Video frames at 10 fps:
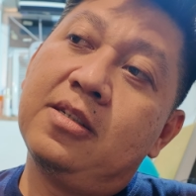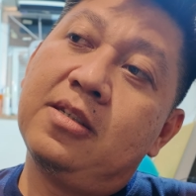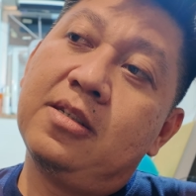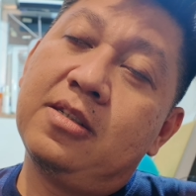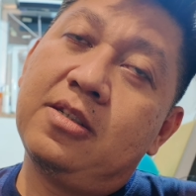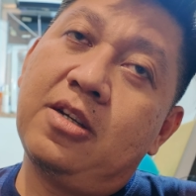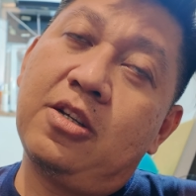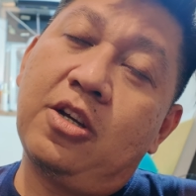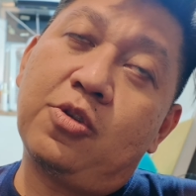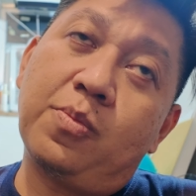
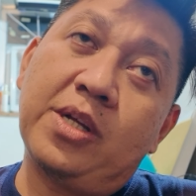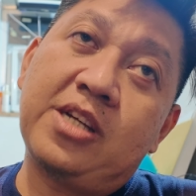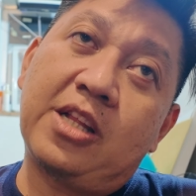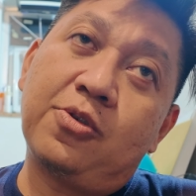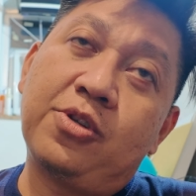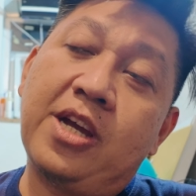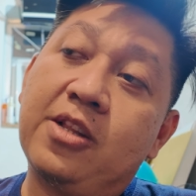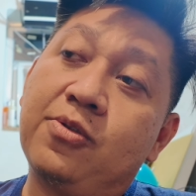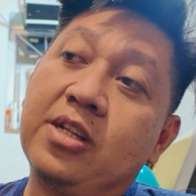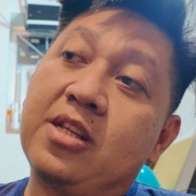iya ya teman iya, jatuhnya
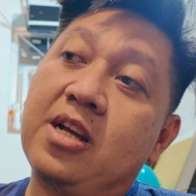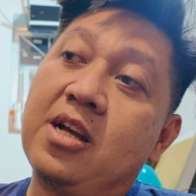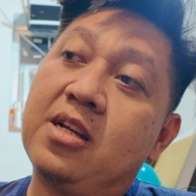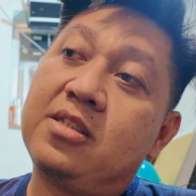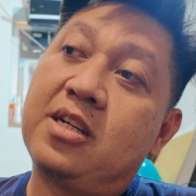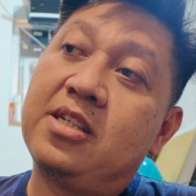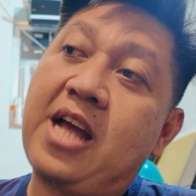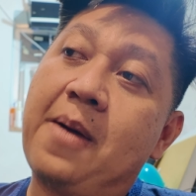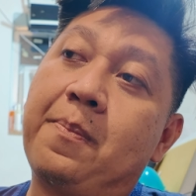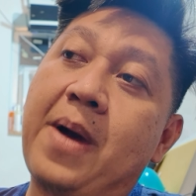itu kita jadi
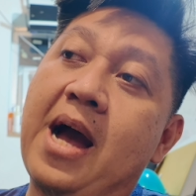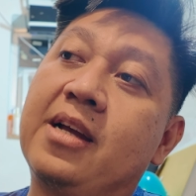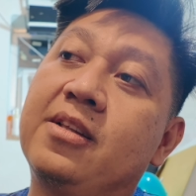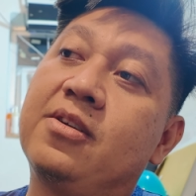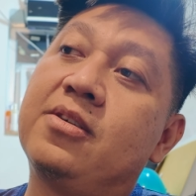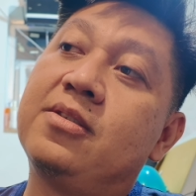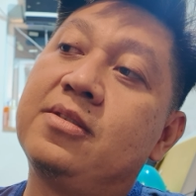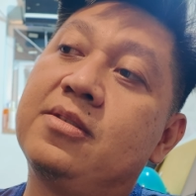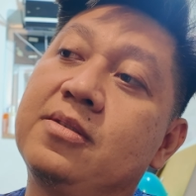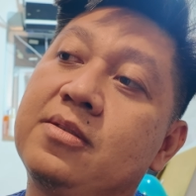sampah gitu loh
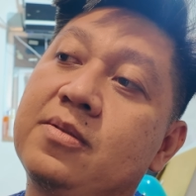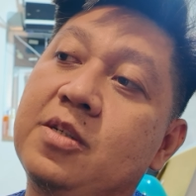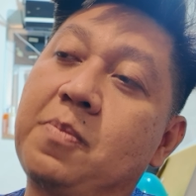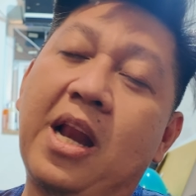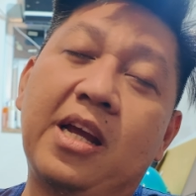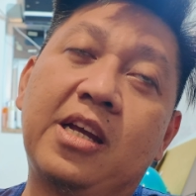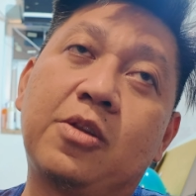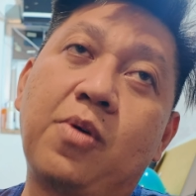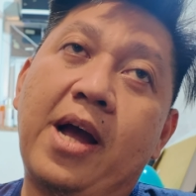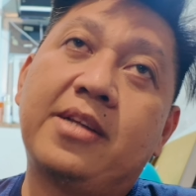Terus paling
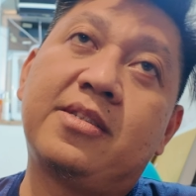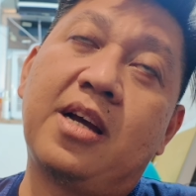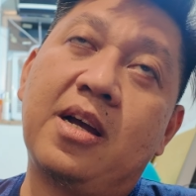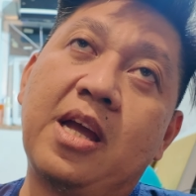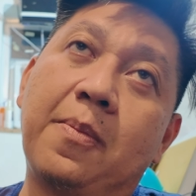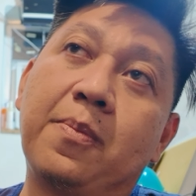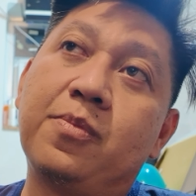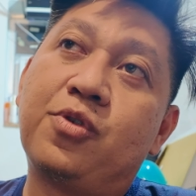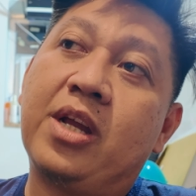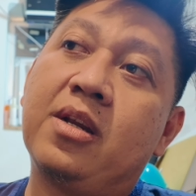gitu aja ya
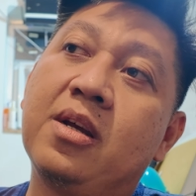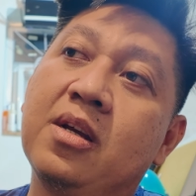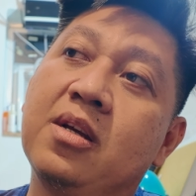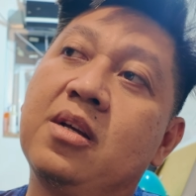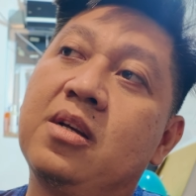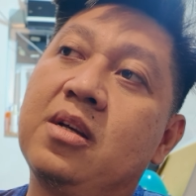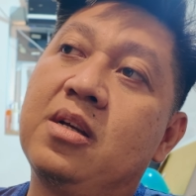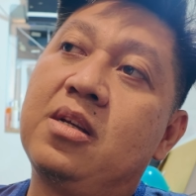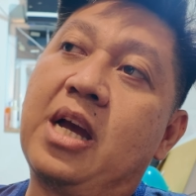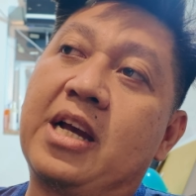mungkin
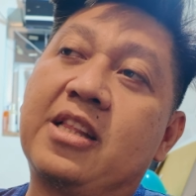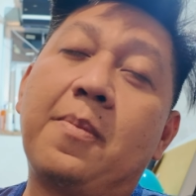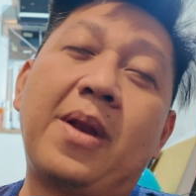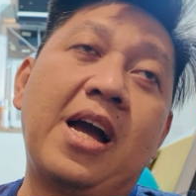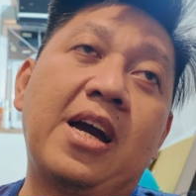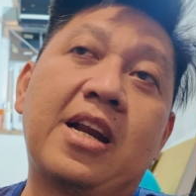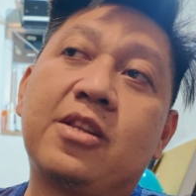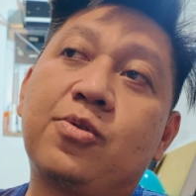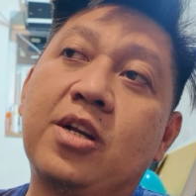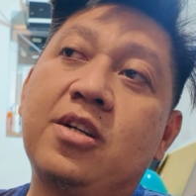ya kita melanggar
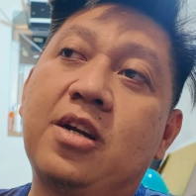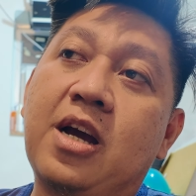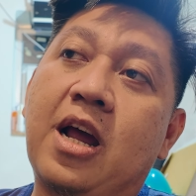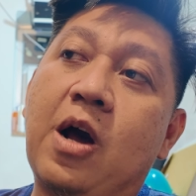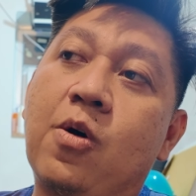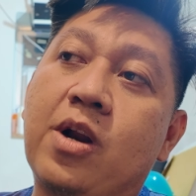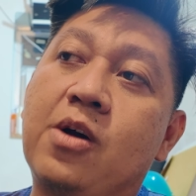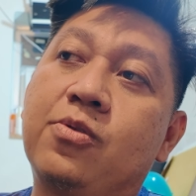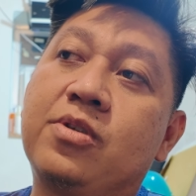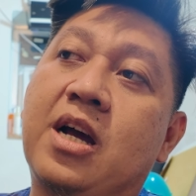aturan di negara
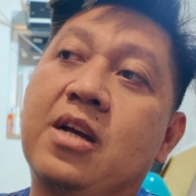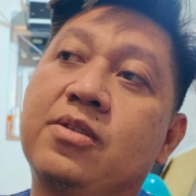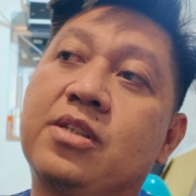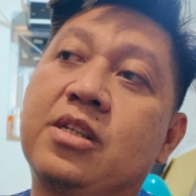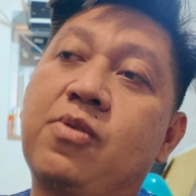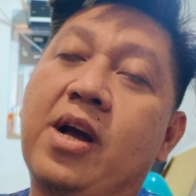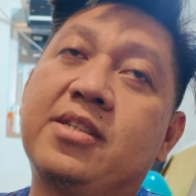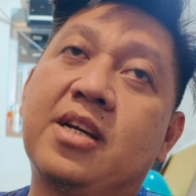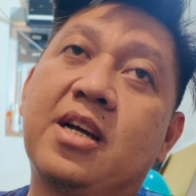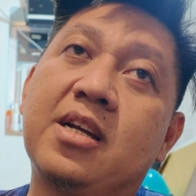orang udah ya gitu
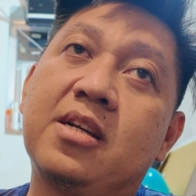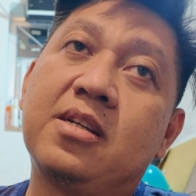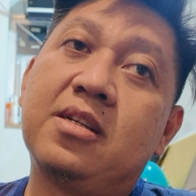aja